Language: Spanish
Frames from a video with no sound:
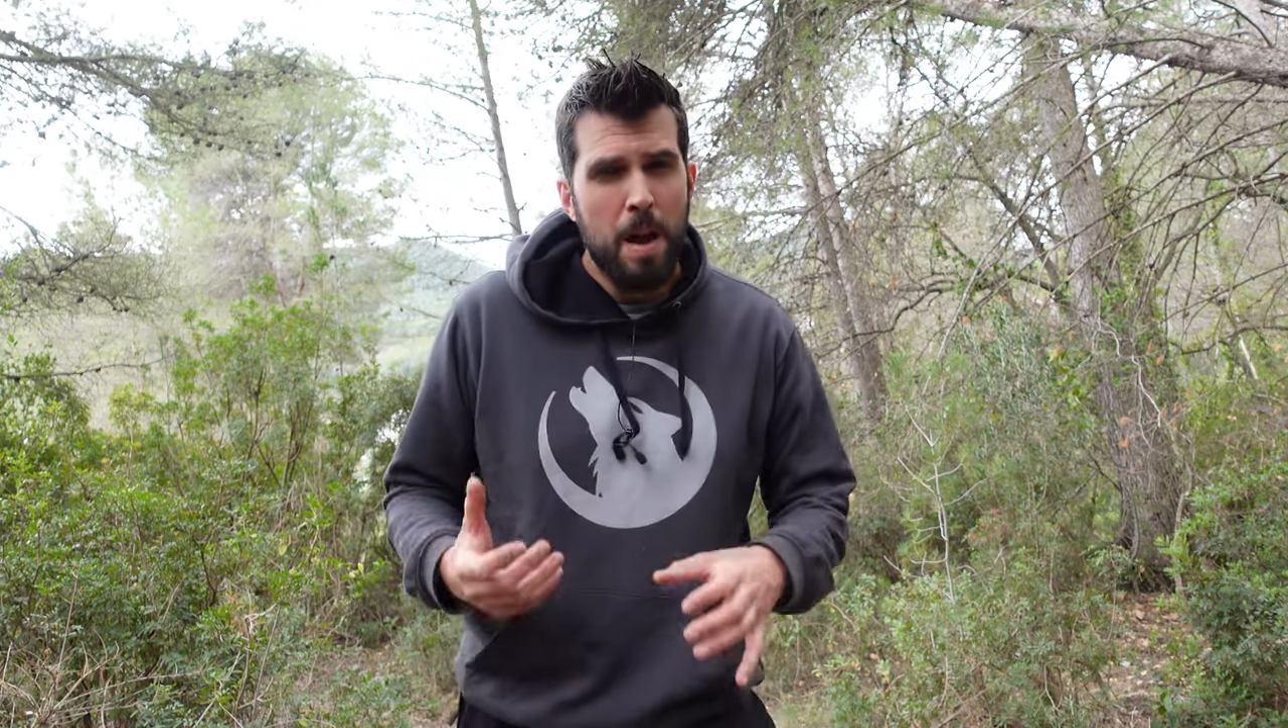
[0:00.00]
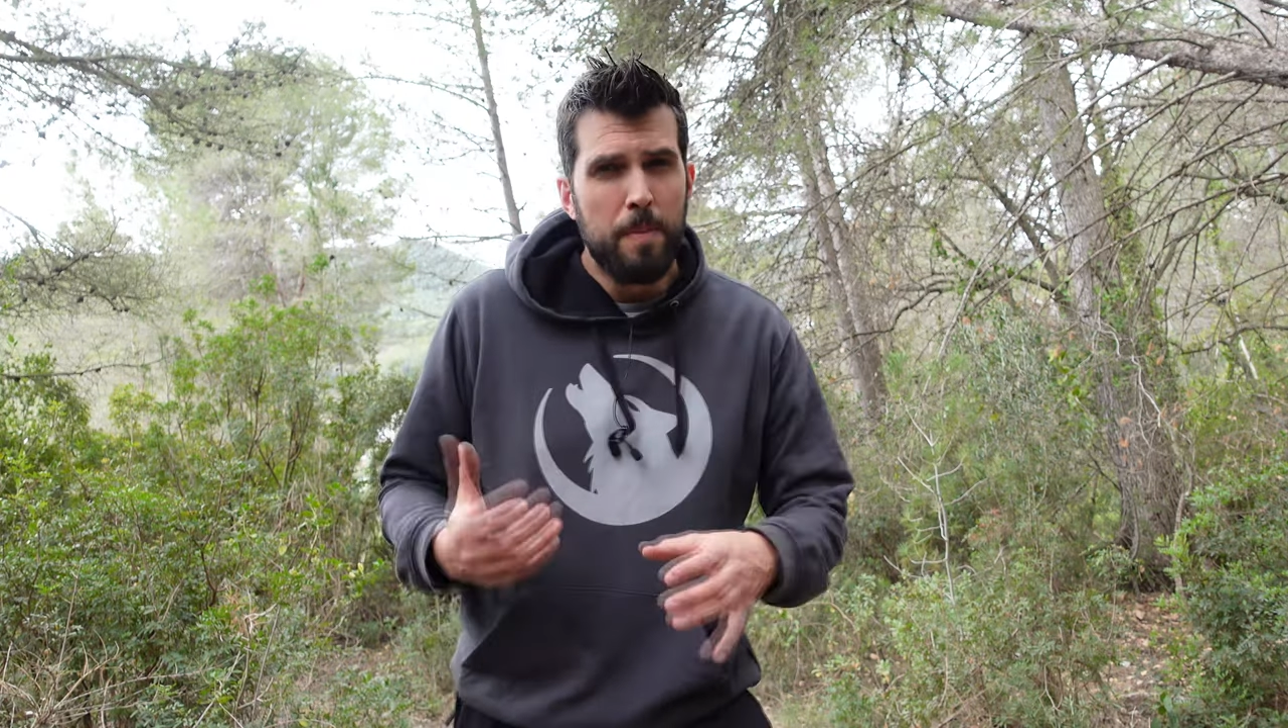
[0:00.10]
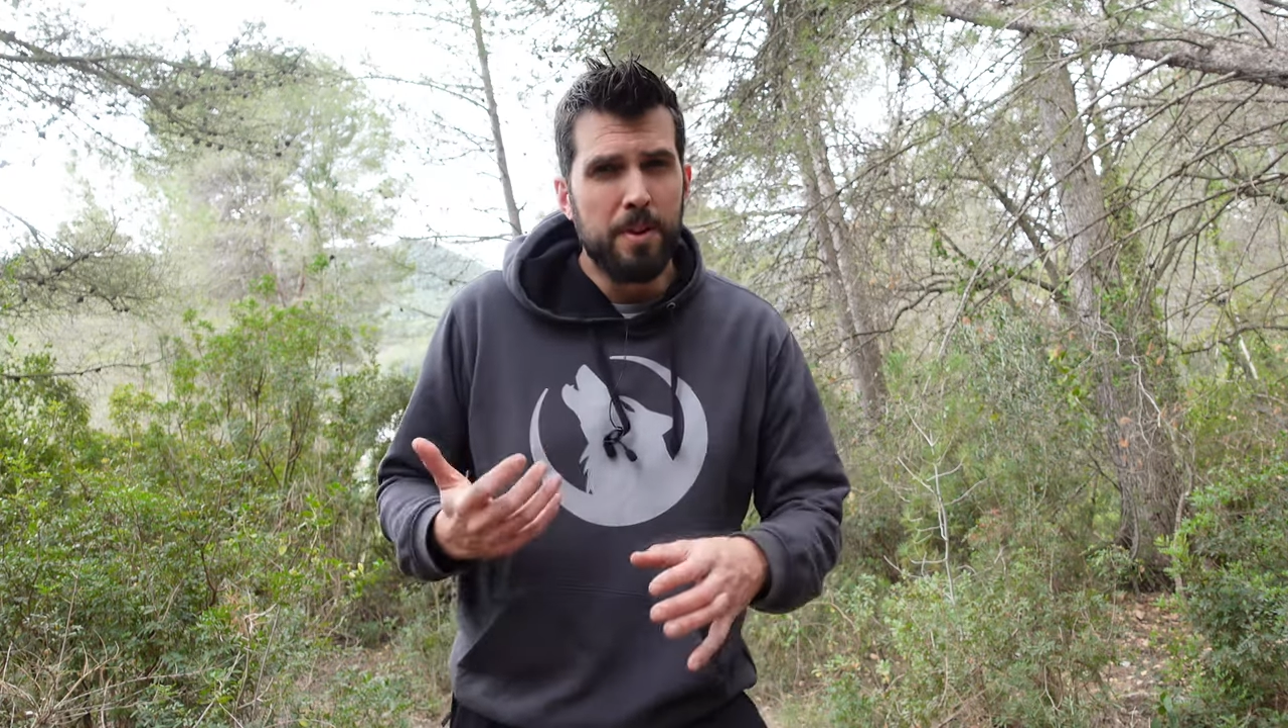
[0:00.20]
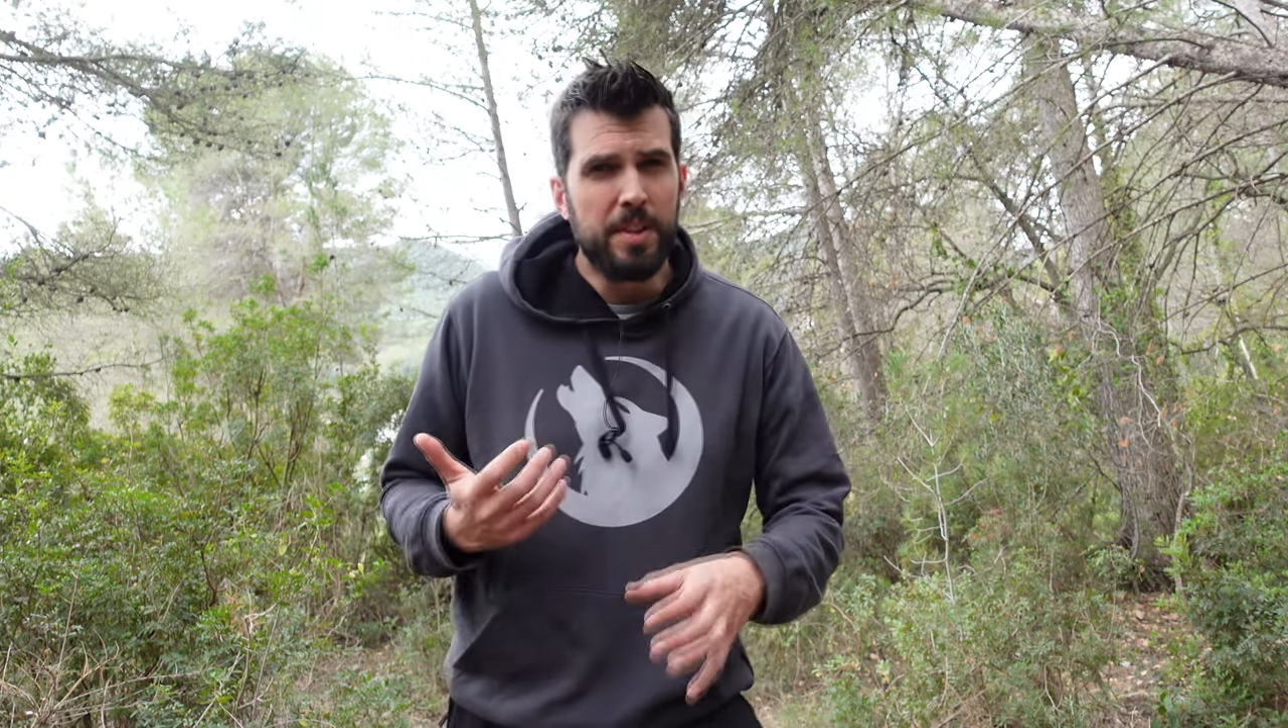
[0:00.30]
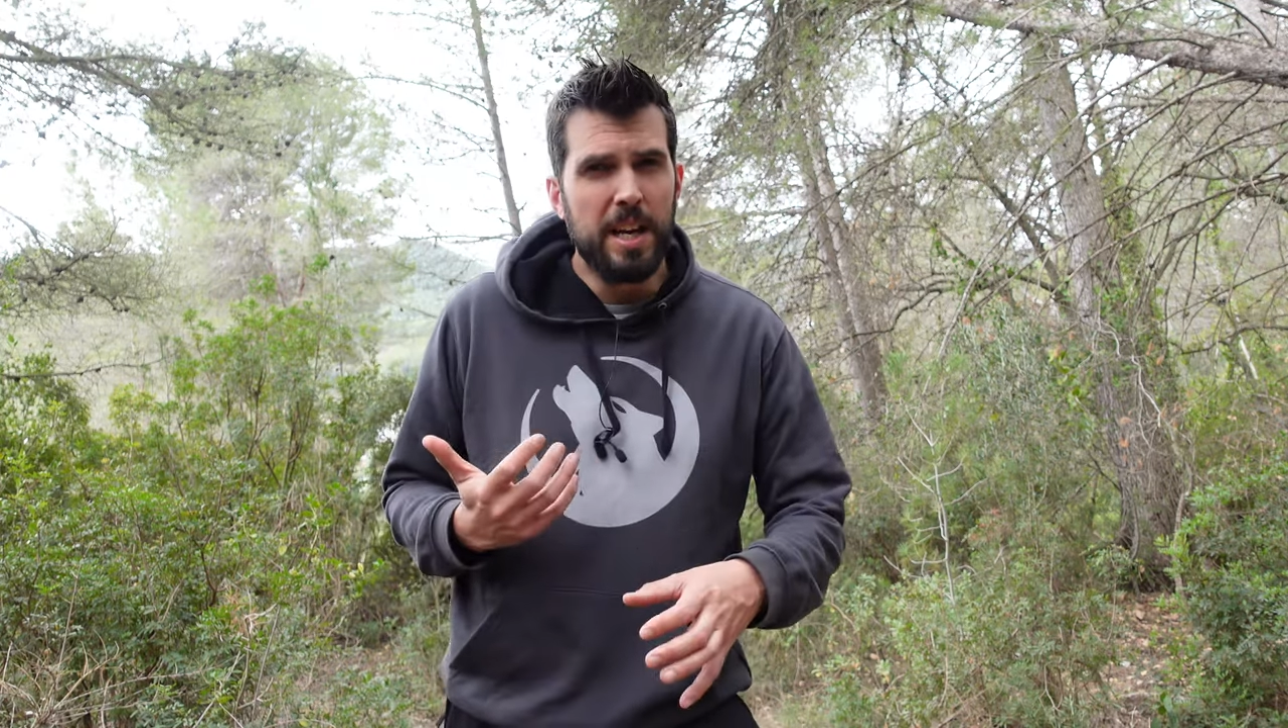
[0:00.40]

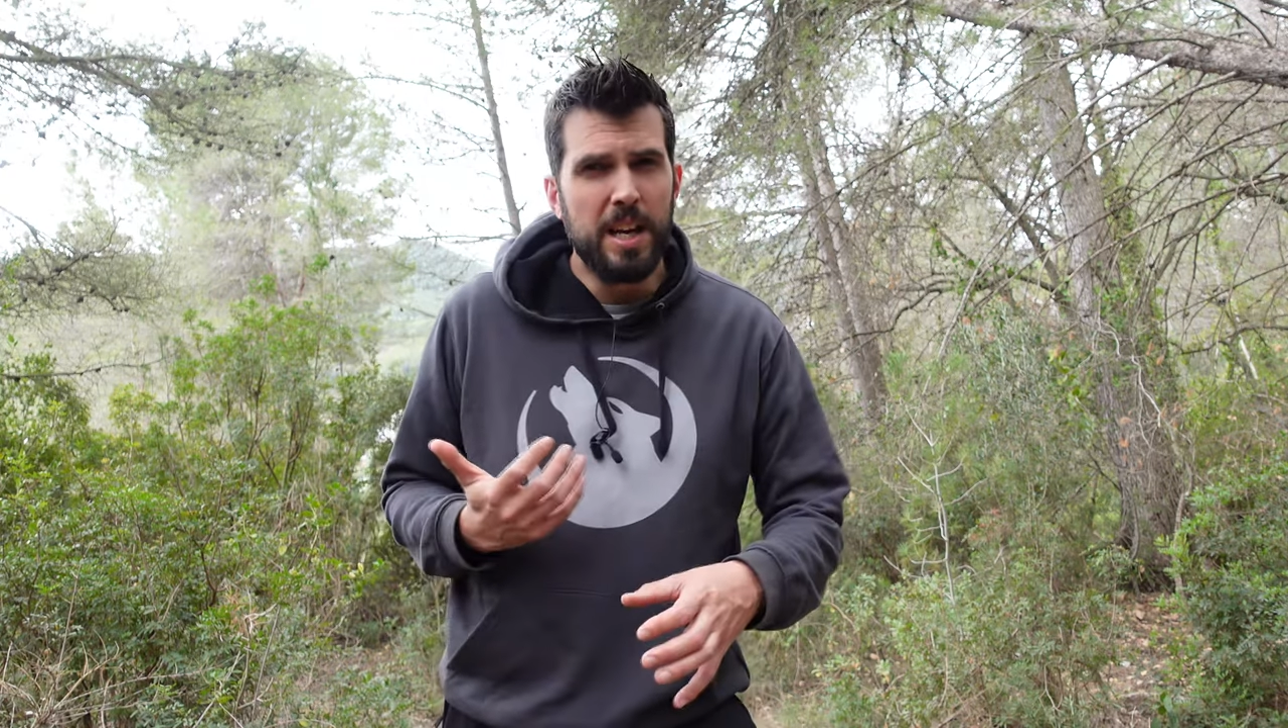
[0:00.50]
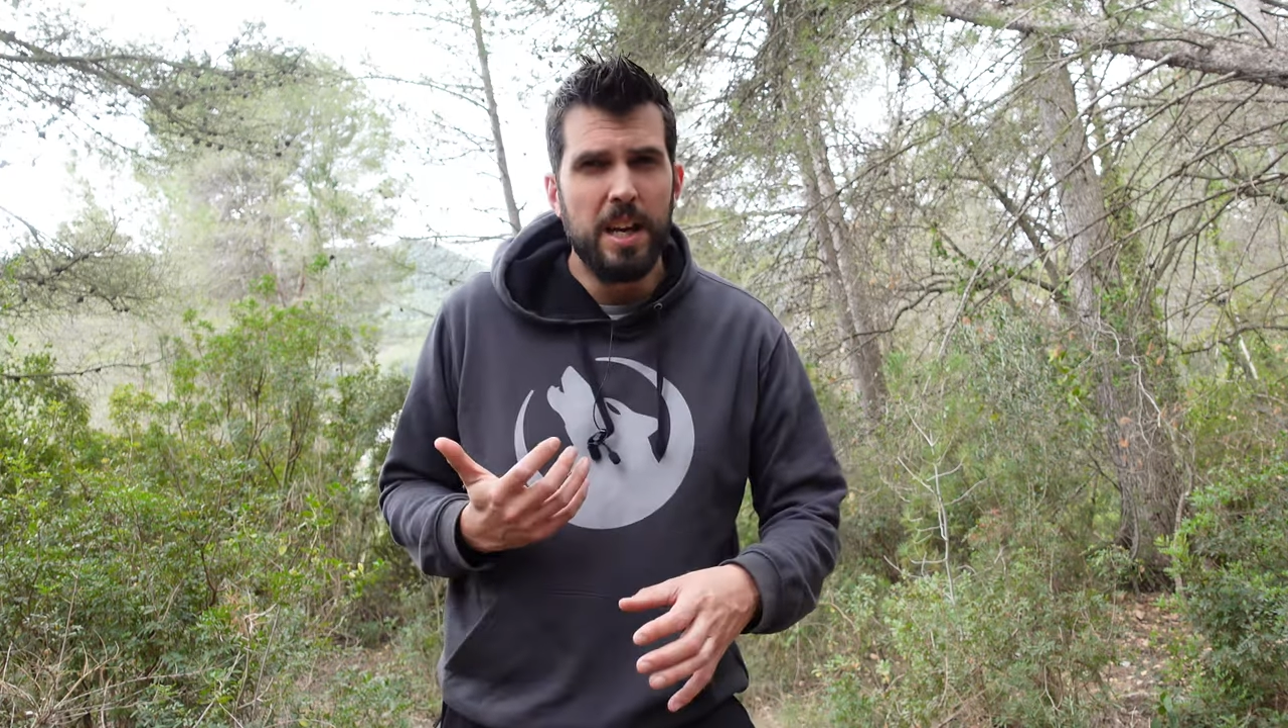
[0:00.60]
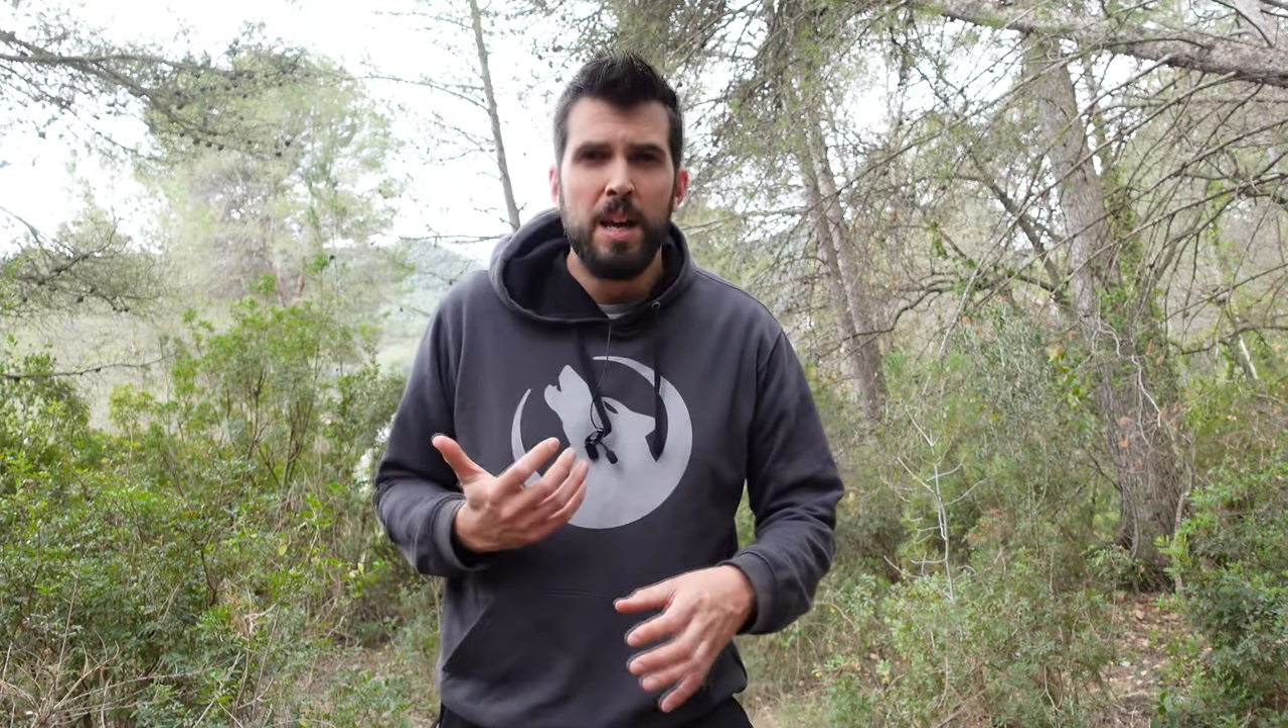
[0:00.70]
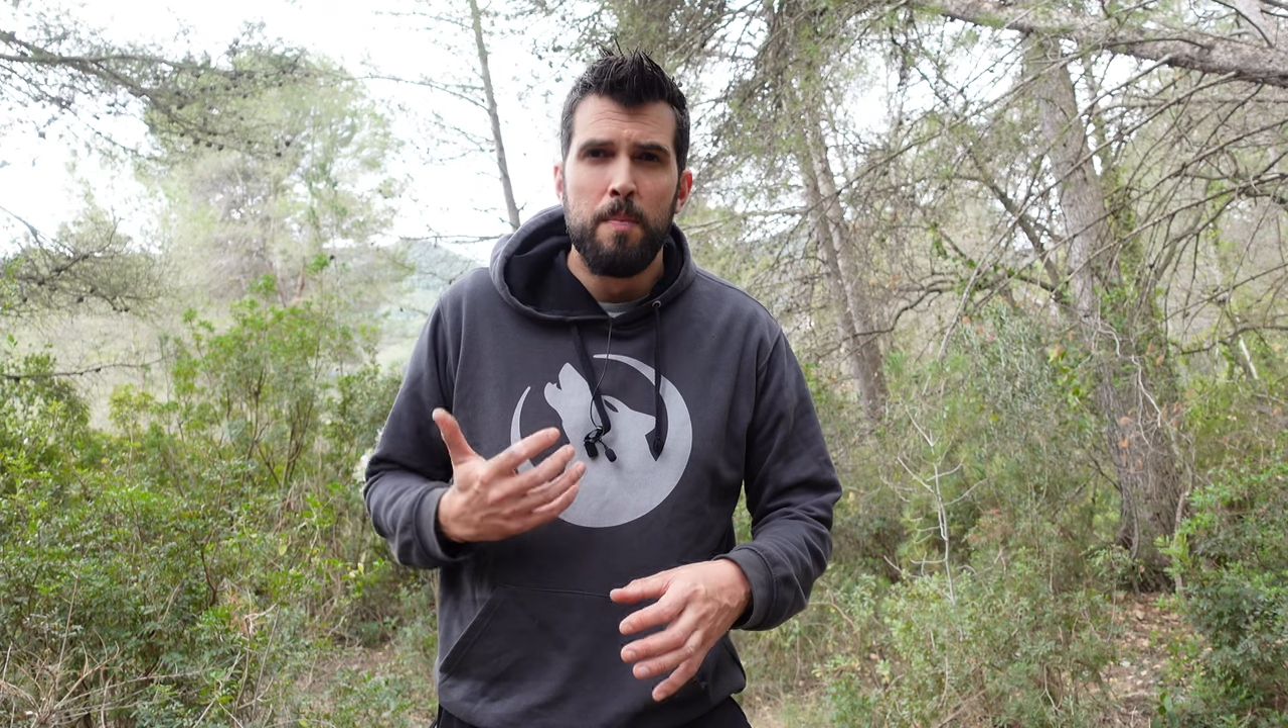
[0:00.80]
pero estaré